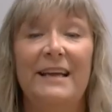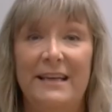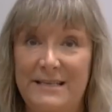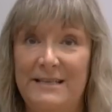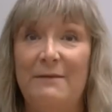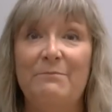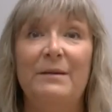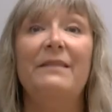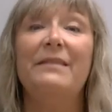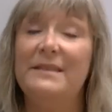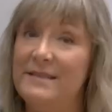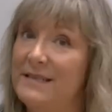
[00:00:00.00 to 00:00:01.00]
Y siempre
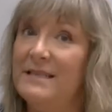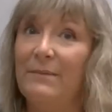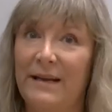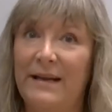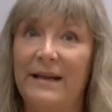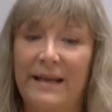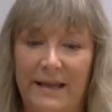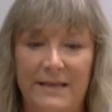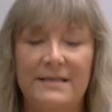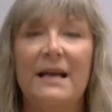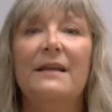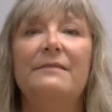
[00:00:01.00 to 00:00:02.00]
desde esta manera que
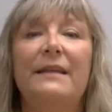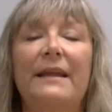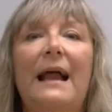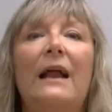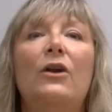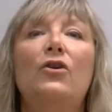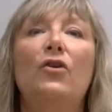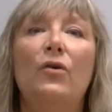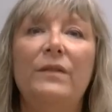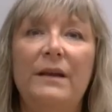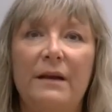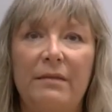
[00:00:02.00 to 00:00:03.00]
es de la no
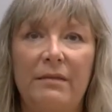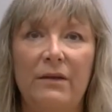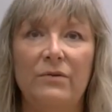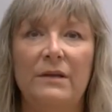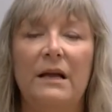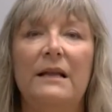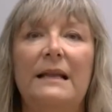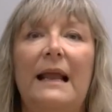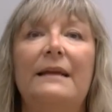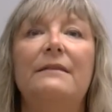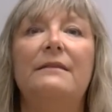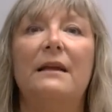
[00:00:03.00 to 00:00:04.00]
dirección, la
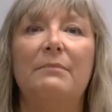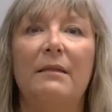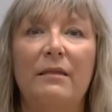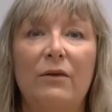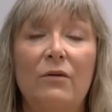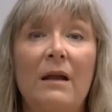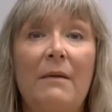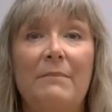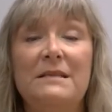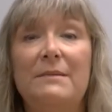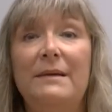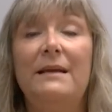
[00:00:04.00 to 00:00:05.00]
intervención
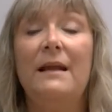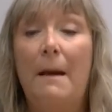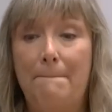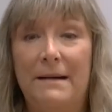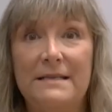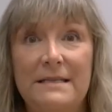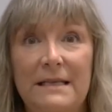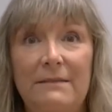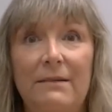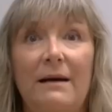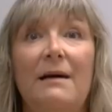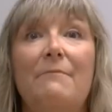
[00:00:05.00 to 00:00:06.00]
más bien
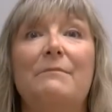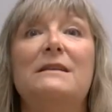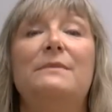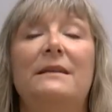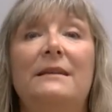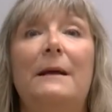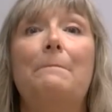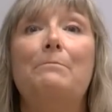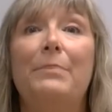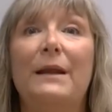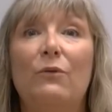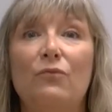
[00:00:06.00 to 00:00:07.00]
pasiva, más bien de
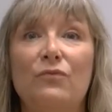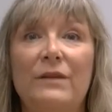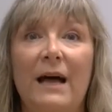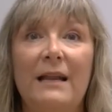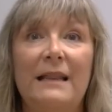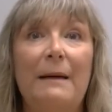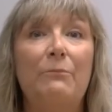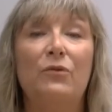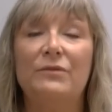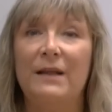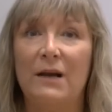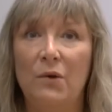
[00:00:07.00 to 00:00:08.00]
preguntar, de
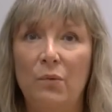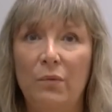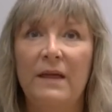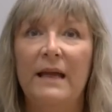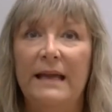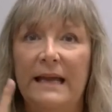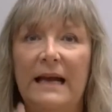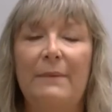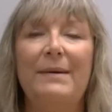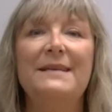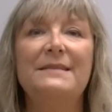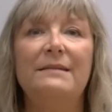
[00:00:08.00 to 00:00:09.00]
aportar luz y
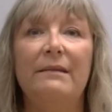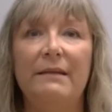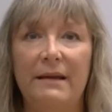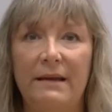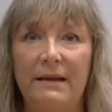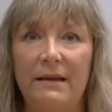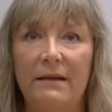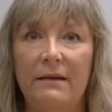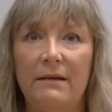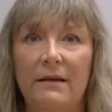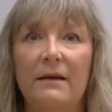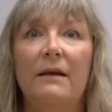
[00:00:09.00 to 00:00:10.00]
jamás de dirigir
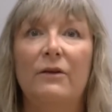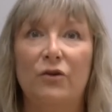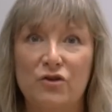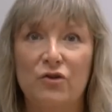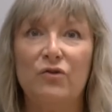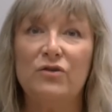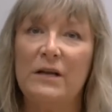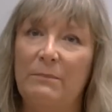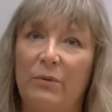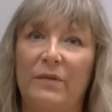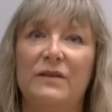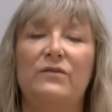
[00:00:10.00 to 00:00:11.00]
nosotros el
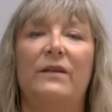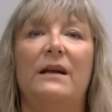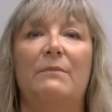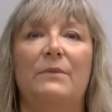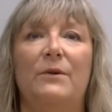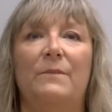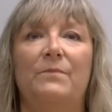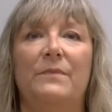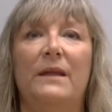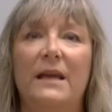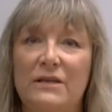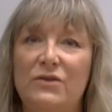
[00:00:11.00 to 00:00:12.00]
proceso de cambio.
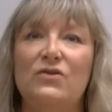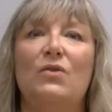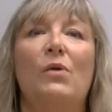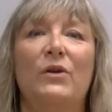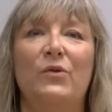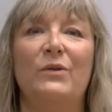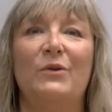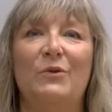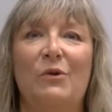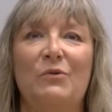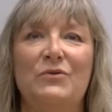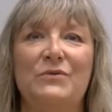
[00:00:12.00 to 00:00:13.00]
Eso es como ayuda a un
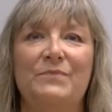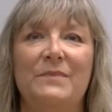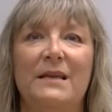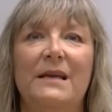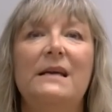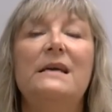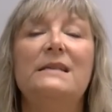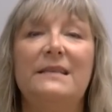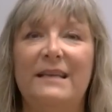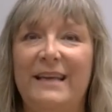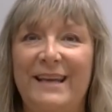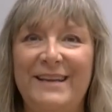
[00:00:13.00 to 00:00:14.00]
coach.
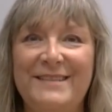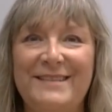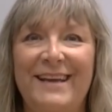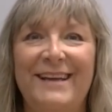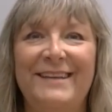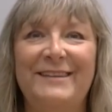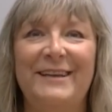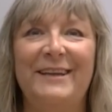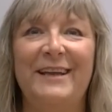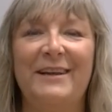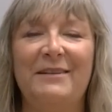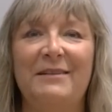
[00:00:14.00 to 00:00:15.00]
Si quieres eh,
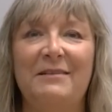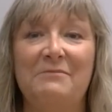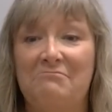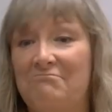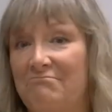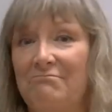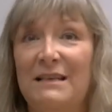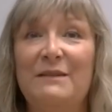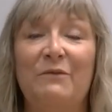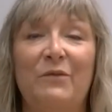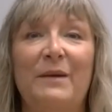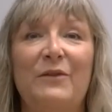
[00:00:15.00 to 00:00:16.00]
tener eh, más
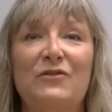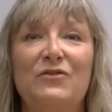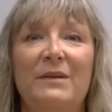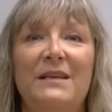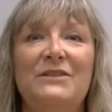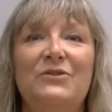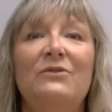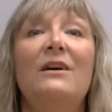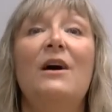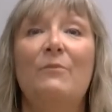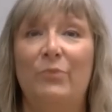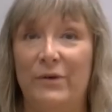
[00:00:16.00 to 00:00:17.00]
información sobre esto,
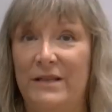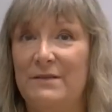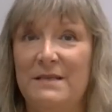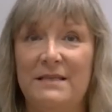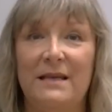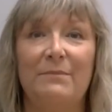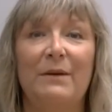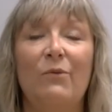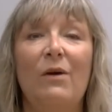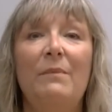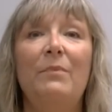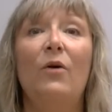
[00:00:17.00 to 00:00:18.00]
puedes visitar mi
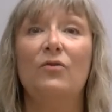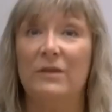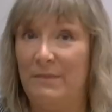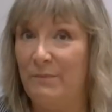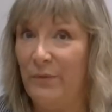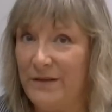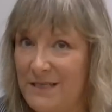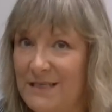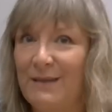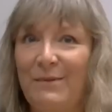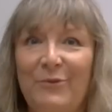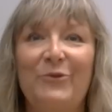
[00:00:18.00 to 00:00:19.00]
web o también puedes
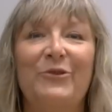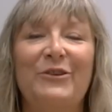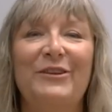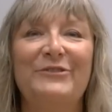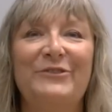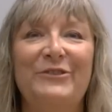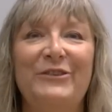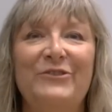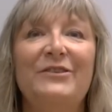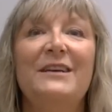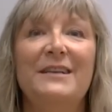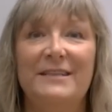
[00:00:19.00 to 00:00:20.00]
escribir un correo
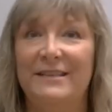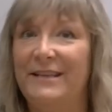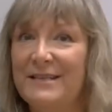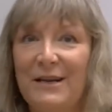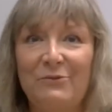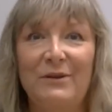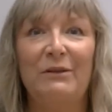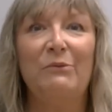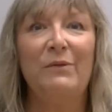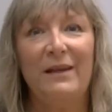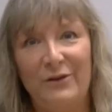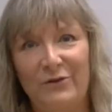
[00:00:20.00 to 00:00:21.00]
electrónico si tienes alguna
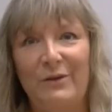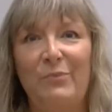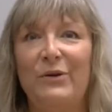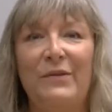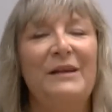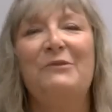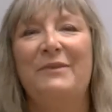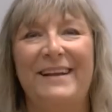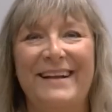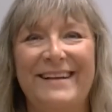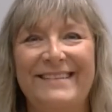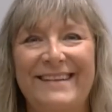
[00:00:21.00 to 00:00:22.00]
duda y yo te a dar, lo haré
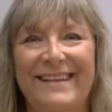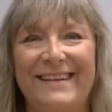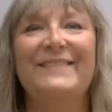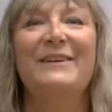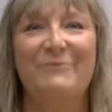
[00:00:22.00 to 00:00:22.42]
encantada.